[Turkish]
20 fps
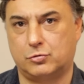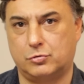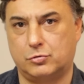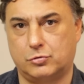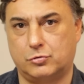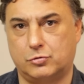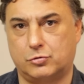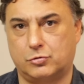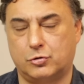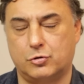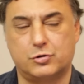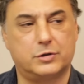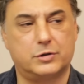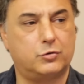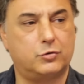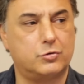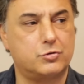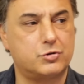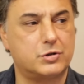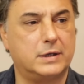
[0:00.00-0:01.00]
söz
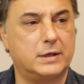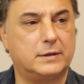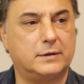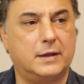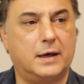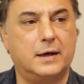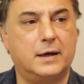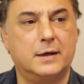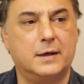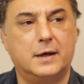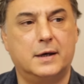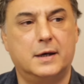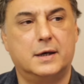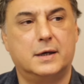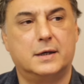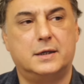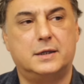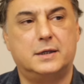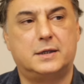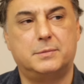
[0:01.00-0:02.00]
ediyoruz. Hatta
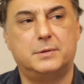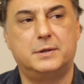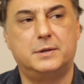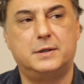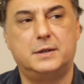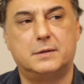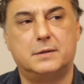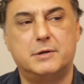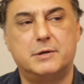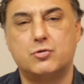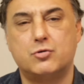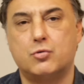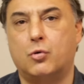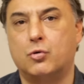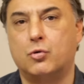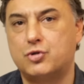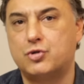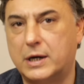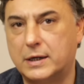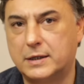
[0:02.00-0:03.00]
2025
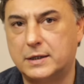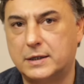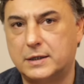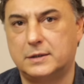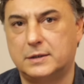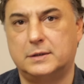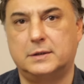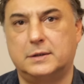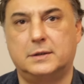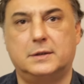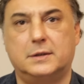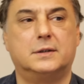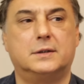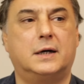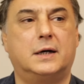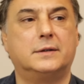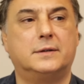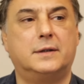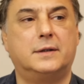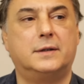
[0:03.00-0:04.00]
Ocak e,
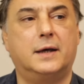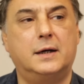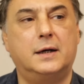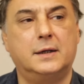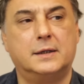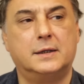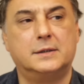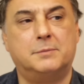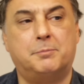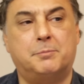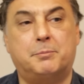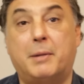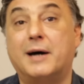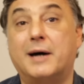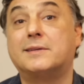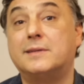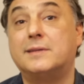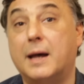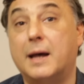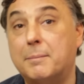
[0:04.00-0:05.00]
hatta
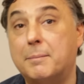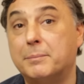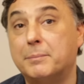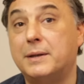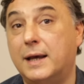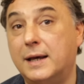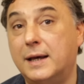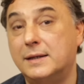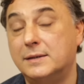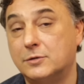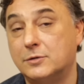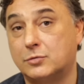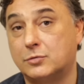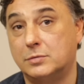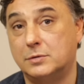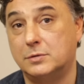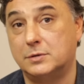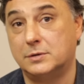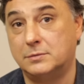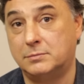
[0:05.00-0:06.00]
Mart'tan bile
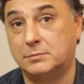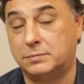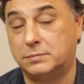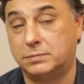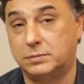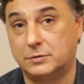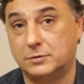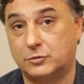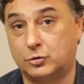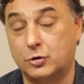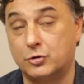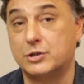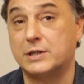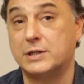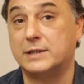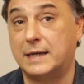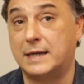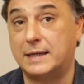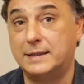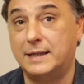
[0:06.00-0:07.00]
söz
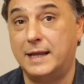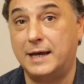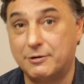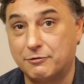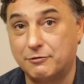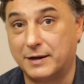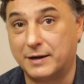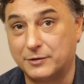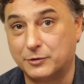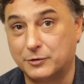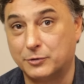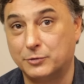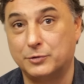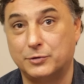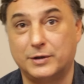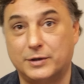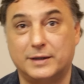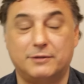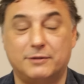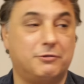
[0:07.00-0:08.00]
edenler var onu
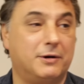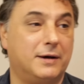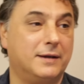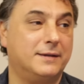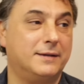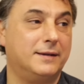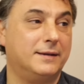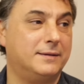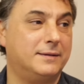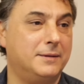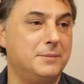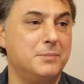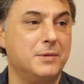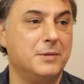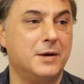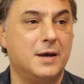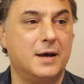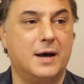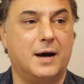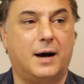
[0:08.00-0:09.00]
da ifade edeyim.
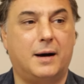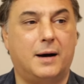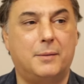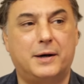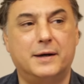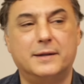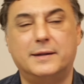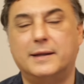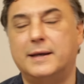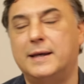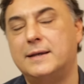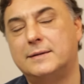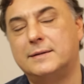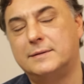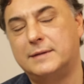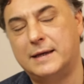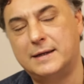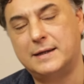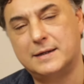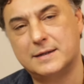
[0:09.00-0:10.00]
Ama hani
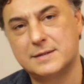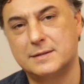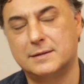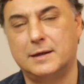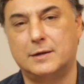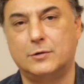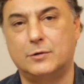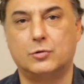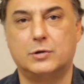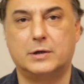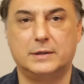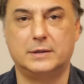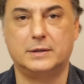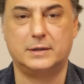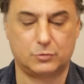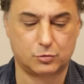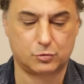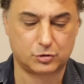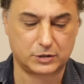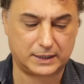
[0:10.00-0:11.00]
en azından o kadar
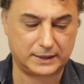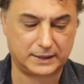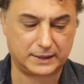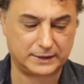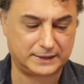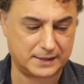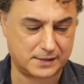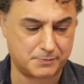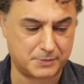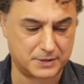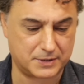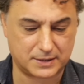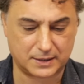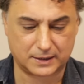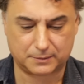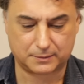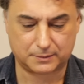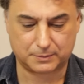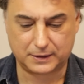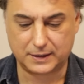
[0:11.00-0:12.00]
uzağa
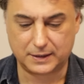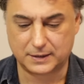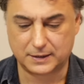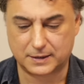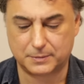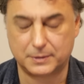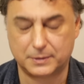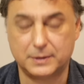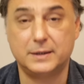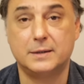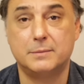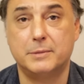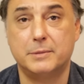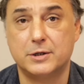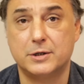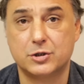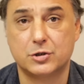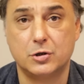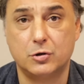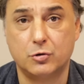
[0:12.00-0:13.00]
gitmesek bile
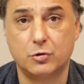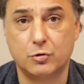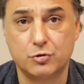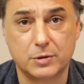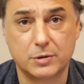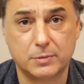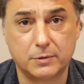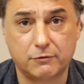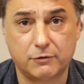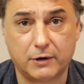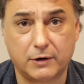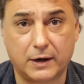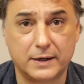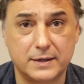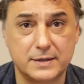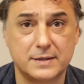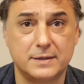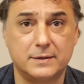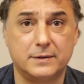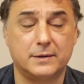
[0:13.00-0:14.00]
2025'ten önce bir
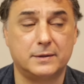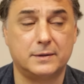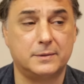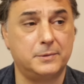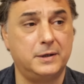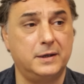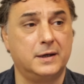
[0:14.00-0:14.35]
faiz indirimi